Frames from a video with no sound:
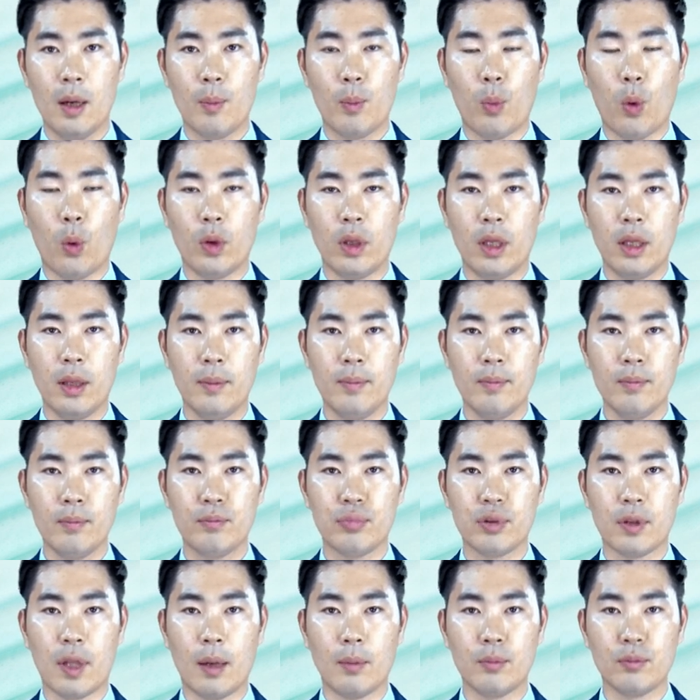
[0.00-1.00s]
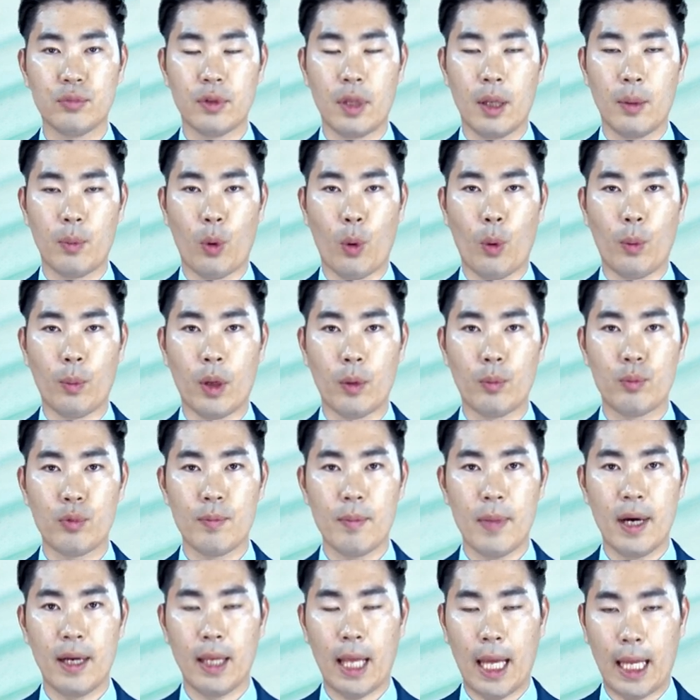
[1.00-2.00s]
본인 부담분의
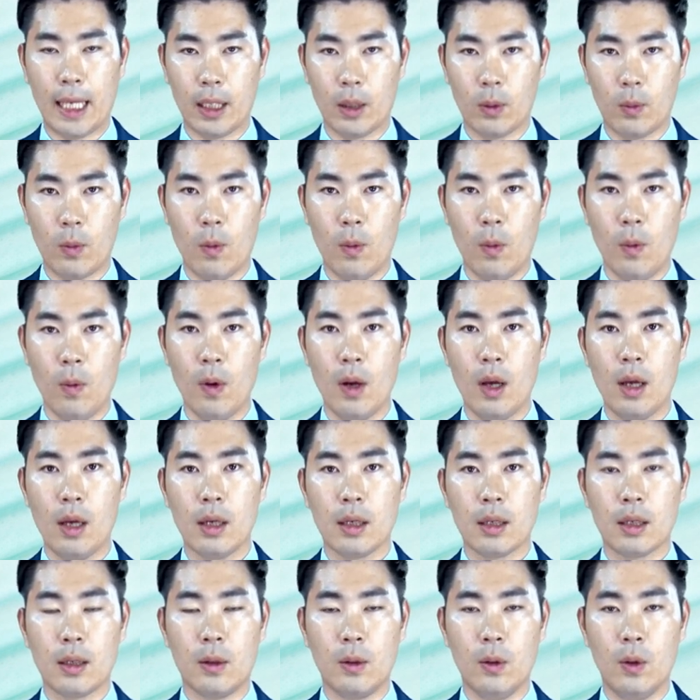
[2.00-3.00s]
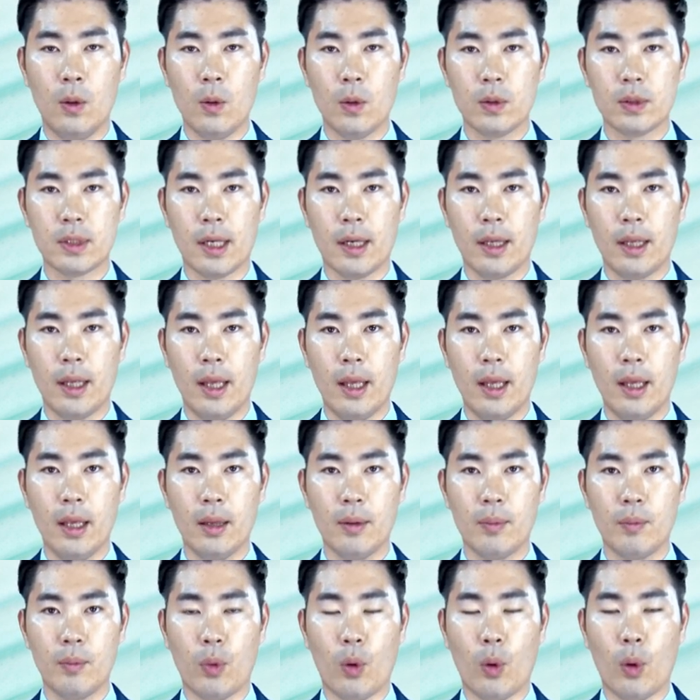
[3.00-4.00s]
보험료뿐만이 아니고
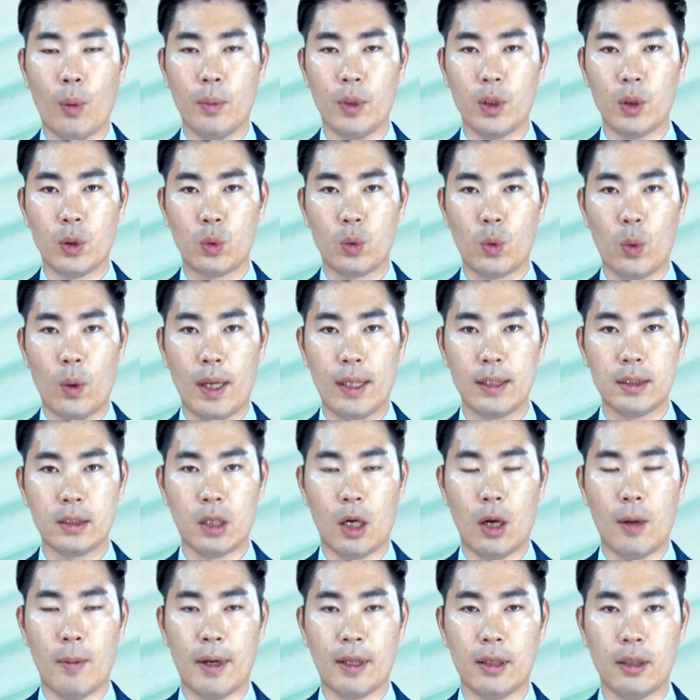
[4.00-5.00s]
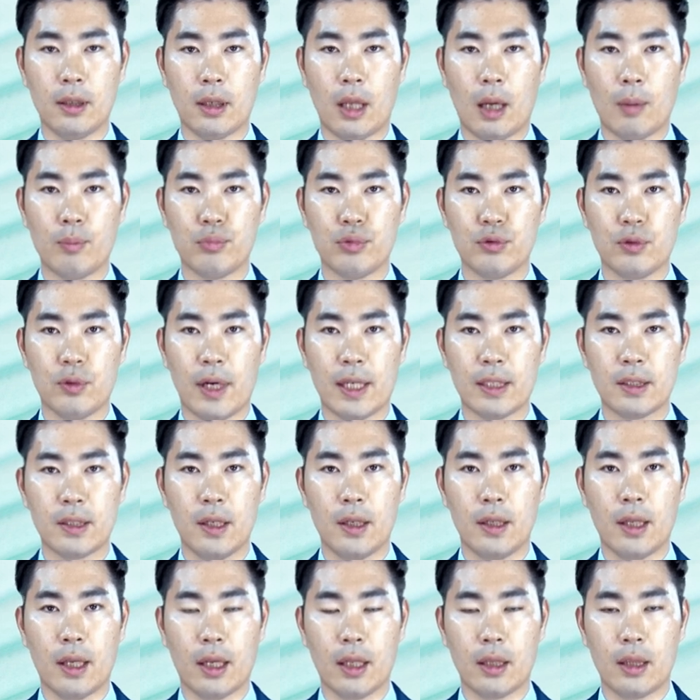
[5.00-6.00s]
근로자의 보험료 또한 절반을
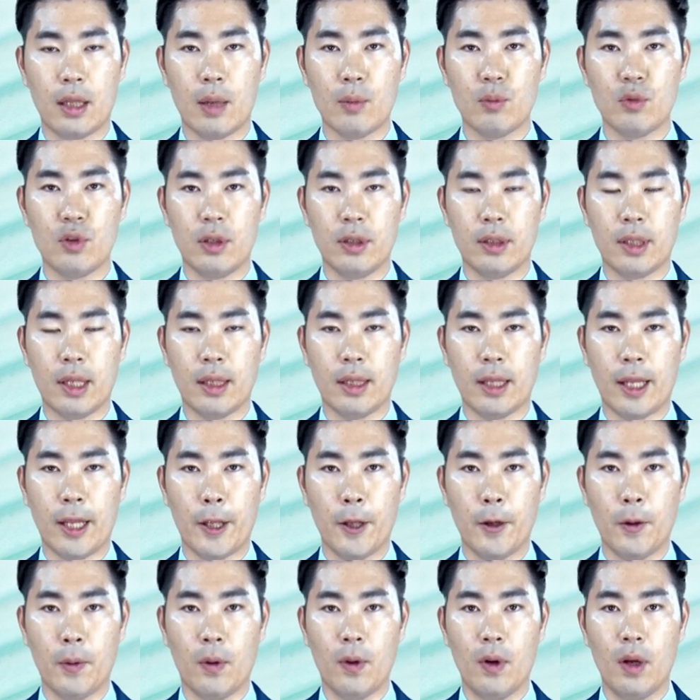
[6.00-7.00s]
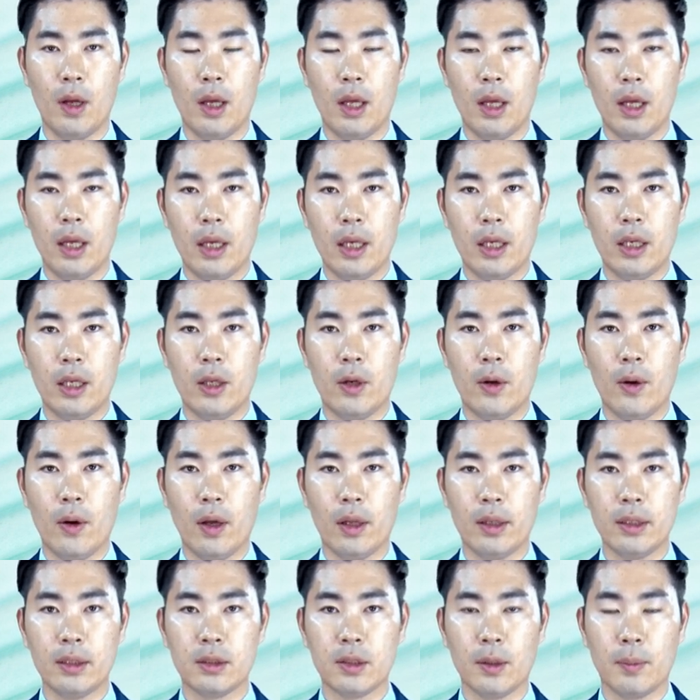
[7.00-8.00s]
납부하셔야 되기 때문일 텐데요.
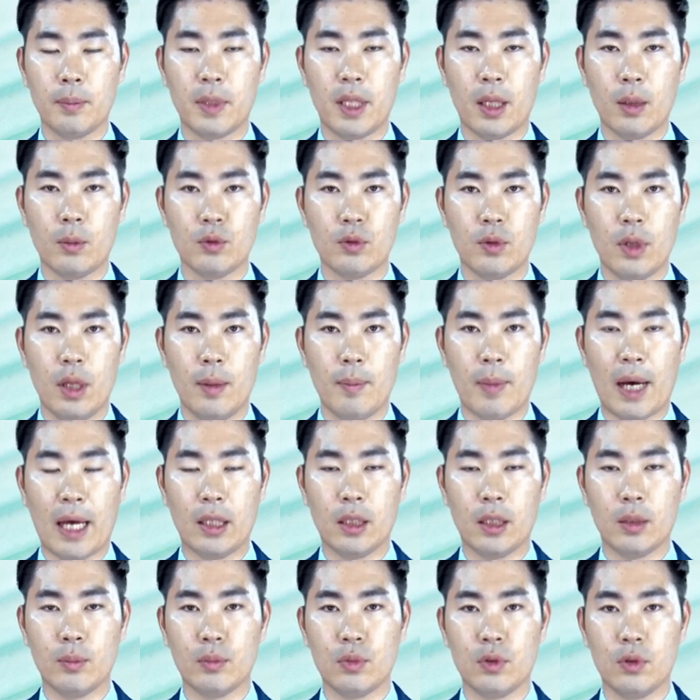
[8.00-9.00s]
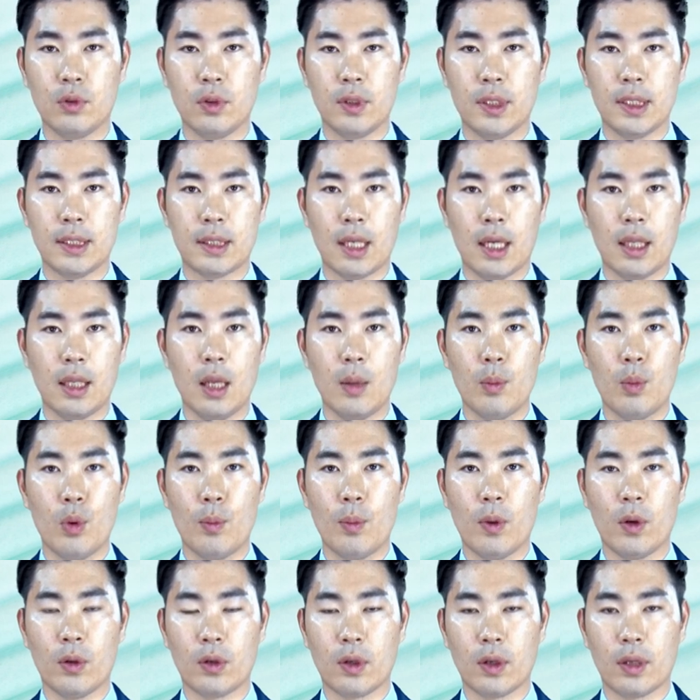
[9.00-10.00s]
이러한 점 때문에 많은 분들이 4대
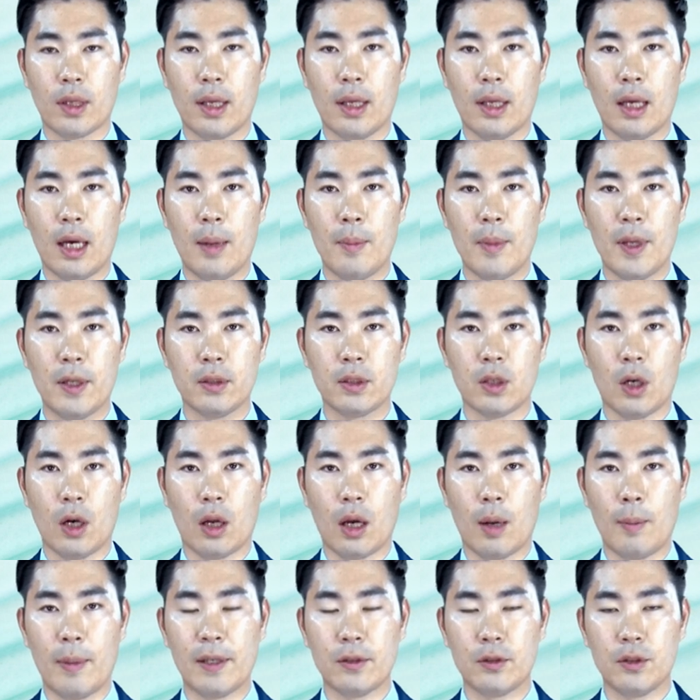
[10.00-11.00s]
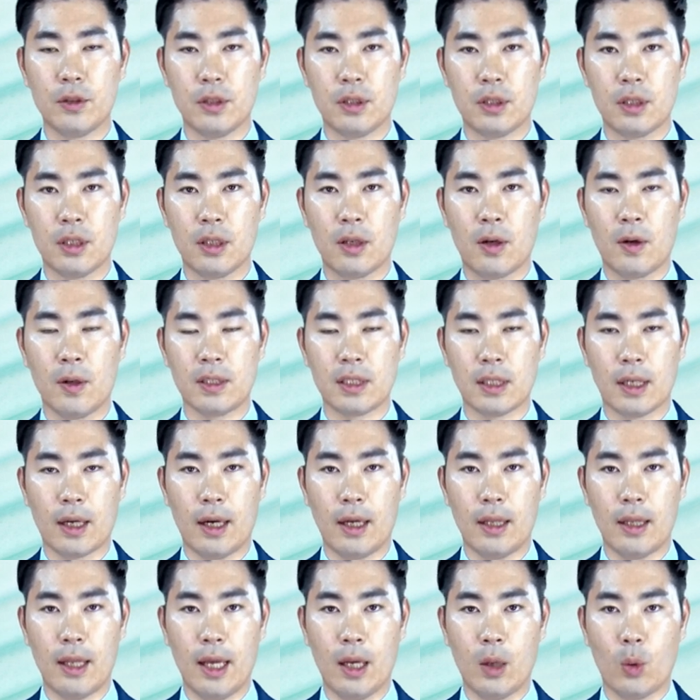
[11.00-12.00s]
보험을 어떻게 하면 절감할 수 있을
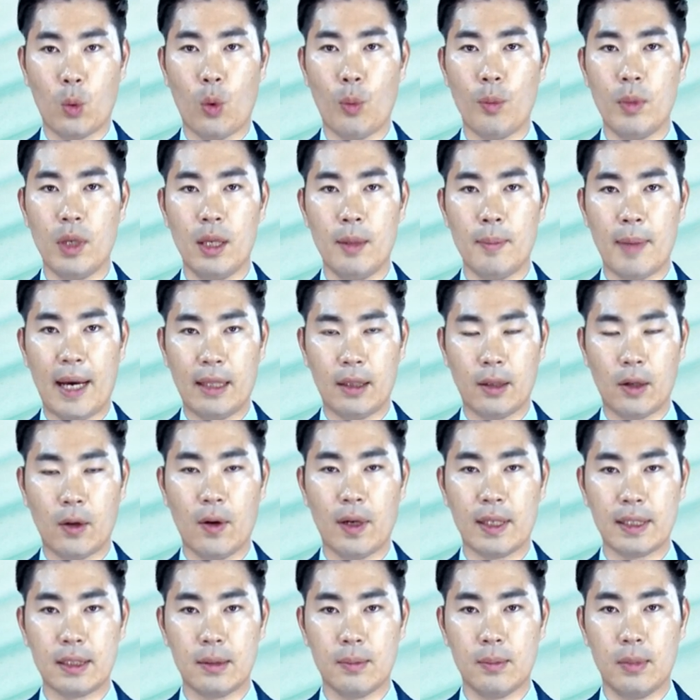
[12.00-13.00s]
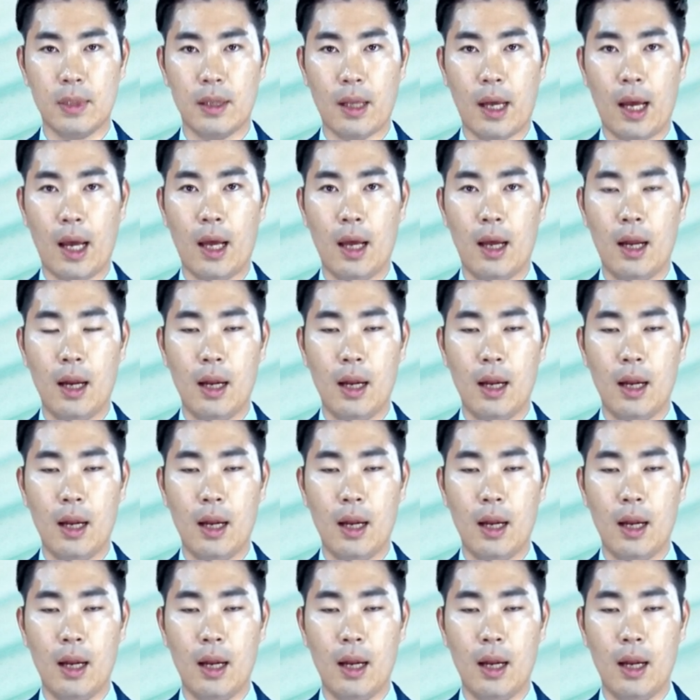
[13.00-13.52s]
것인가에 대한 고민이 많은 것 같습니다.